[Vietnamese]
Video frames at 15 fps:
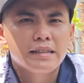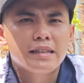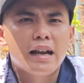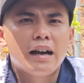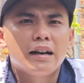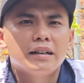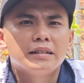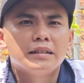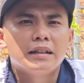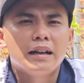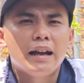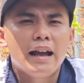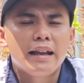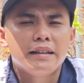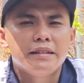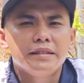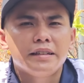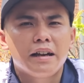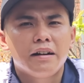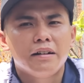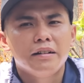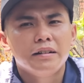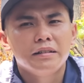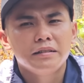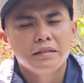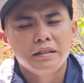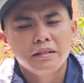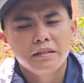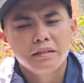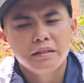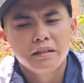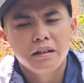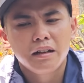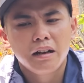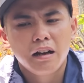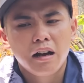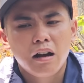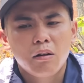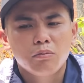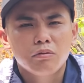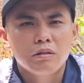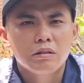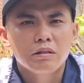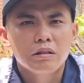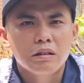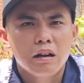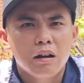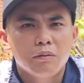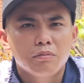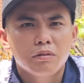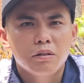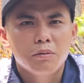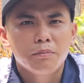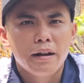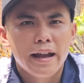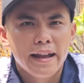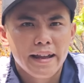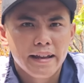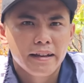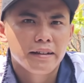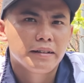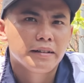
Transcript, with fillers: đó thì em mới hai đứa nhỏ nó em trai này không có mẹ.